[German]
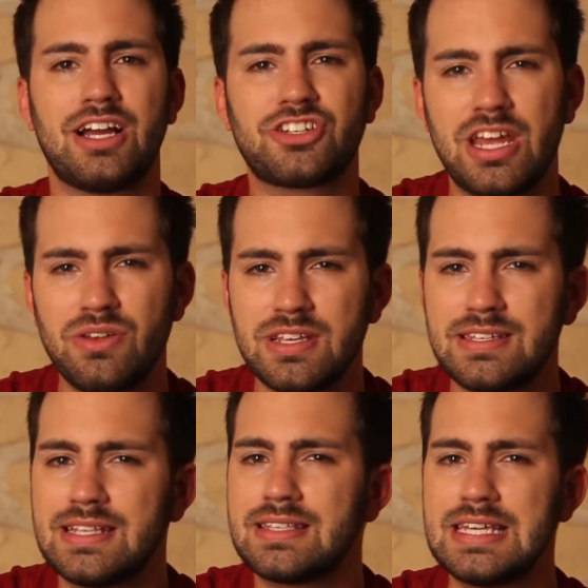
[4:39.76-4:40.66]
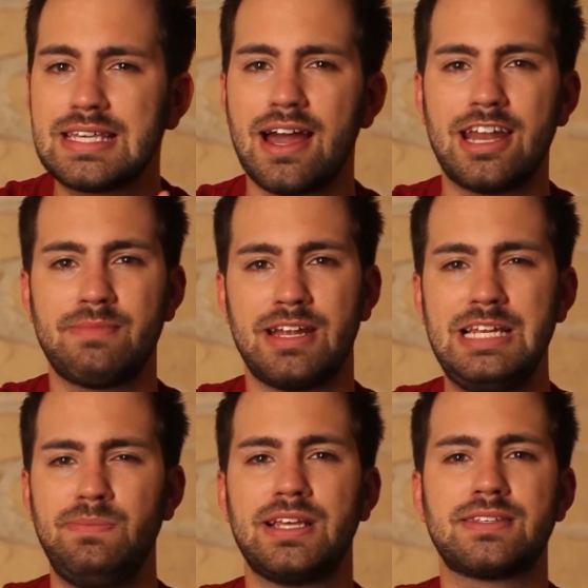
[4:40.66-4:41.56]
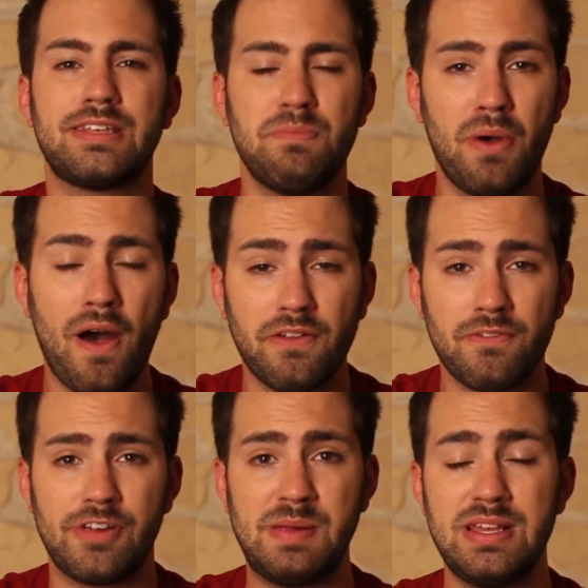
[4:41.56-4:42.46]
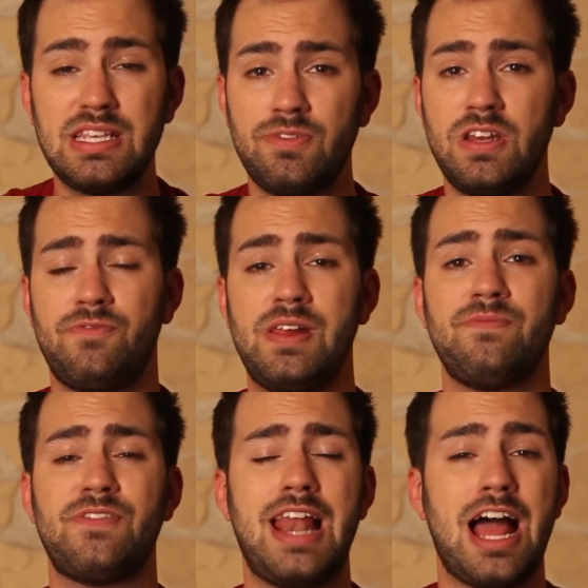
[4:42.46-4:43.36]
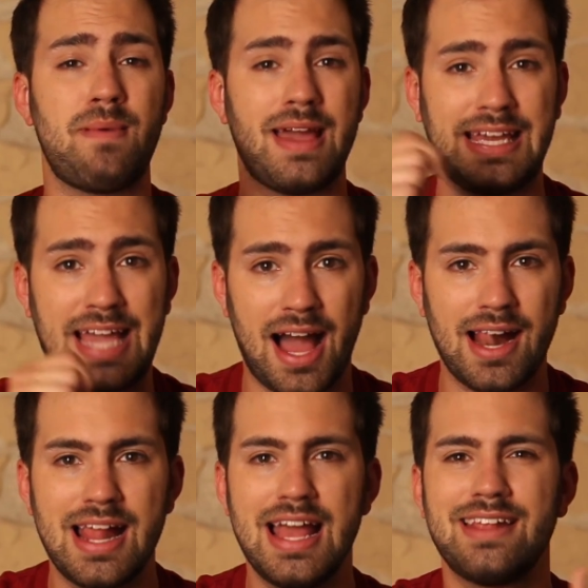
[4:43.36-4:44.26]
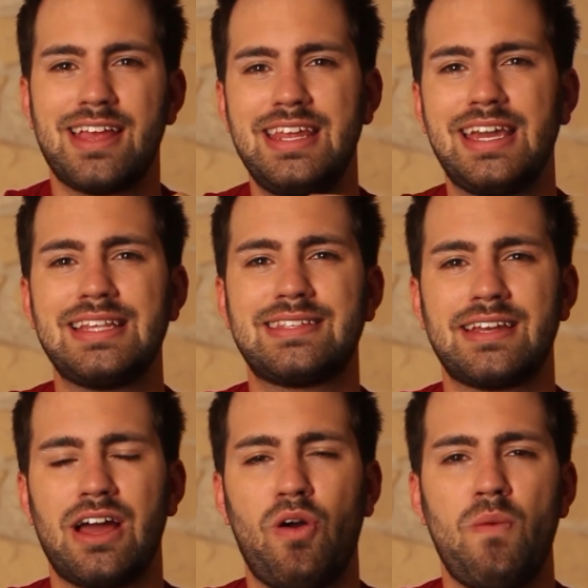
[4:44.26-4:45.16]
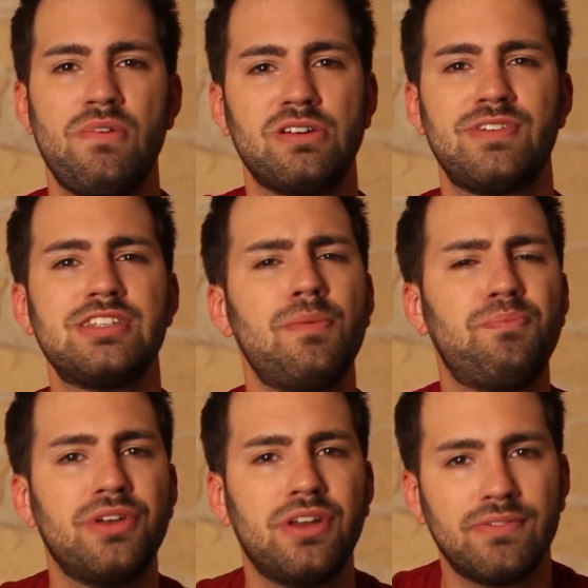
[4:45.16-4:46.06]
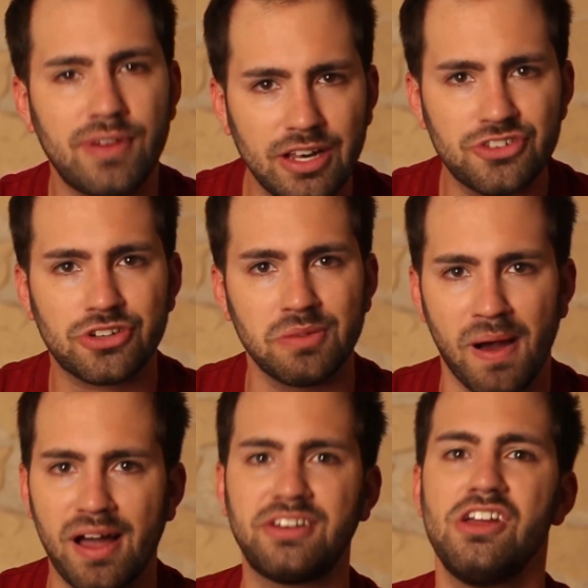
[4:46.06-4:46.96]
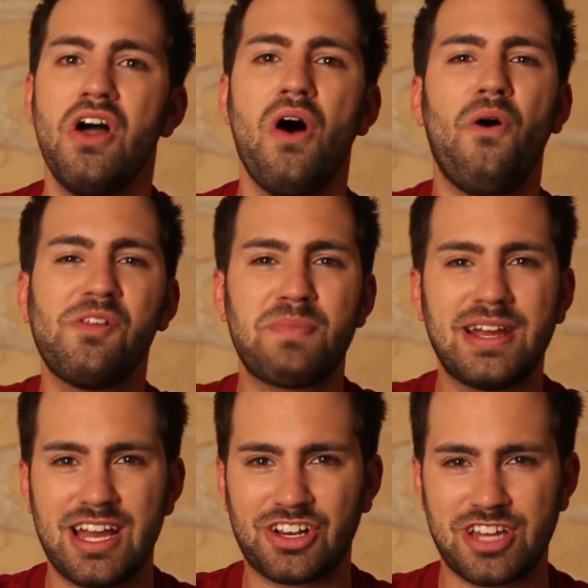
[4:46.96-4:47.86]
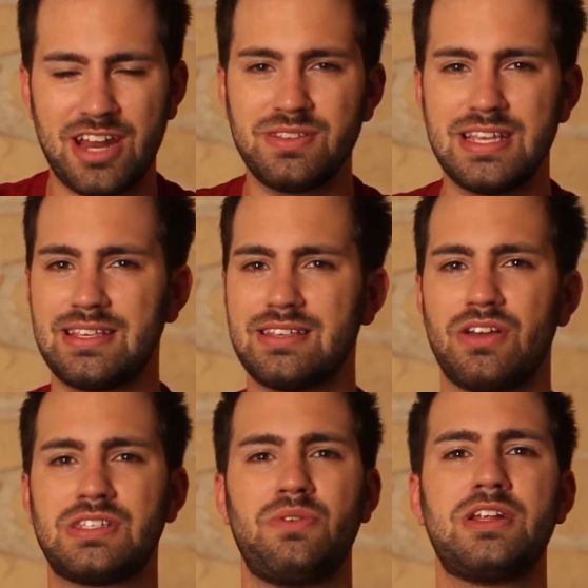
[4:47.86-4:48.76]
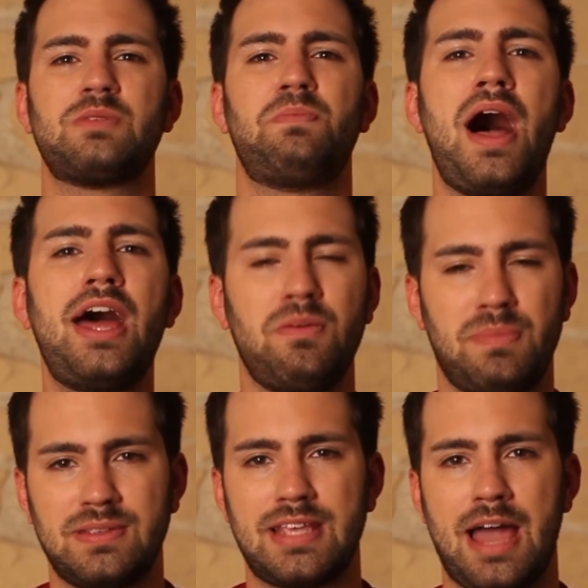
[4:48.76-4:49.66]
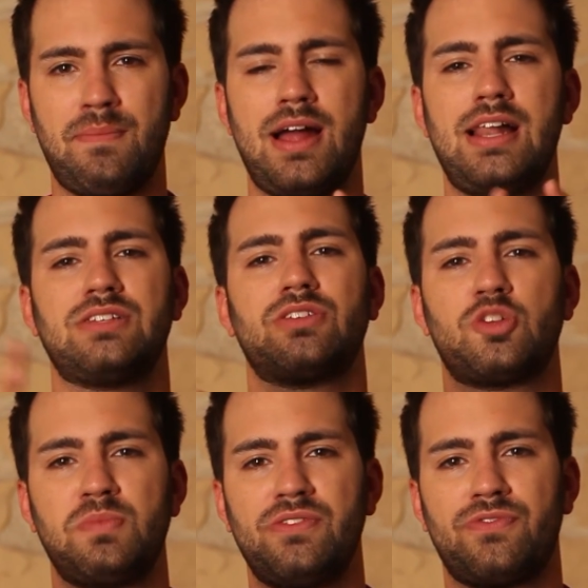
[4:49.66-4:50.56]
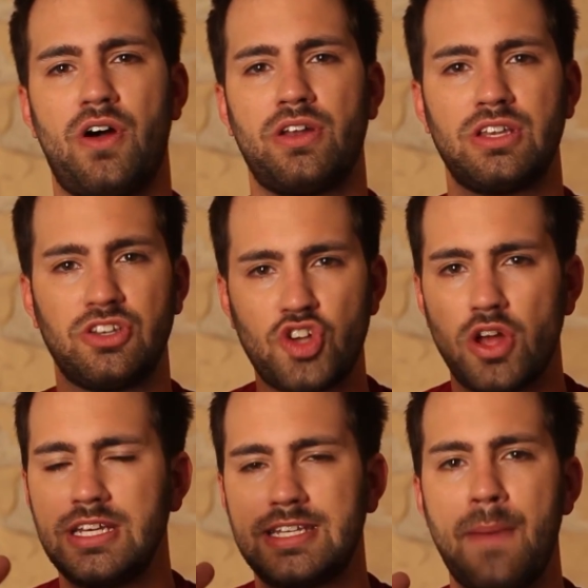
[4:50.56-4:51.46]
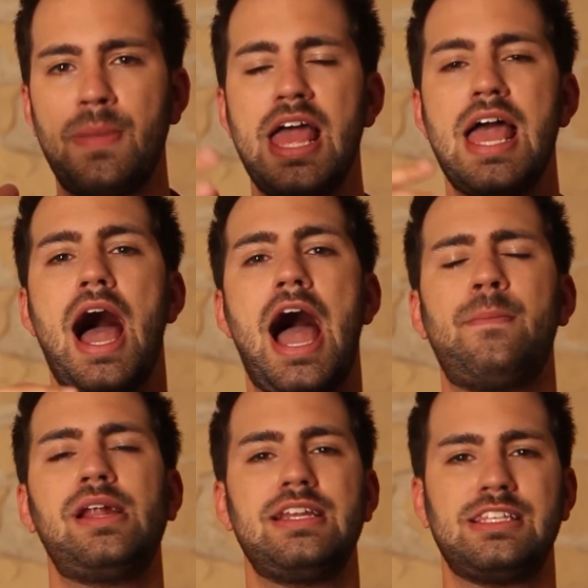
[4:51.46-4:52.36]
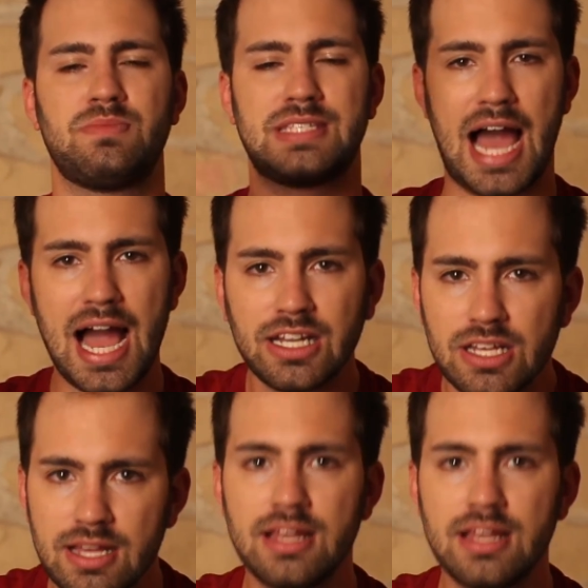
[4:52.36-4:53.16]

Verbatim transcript: Dark Shadows ist jetzt nicht gerade mein Lieblings-Tim Burton-Film, ist für die Filmfehler aber egal, denn hier geht es ja darum, was habt ihr denn falsch gemacht? Und bei Dark Shadows ist es auch so, dass Barnabas einmal, also gespielt von Johnny Depp, einmal in diesem Sarg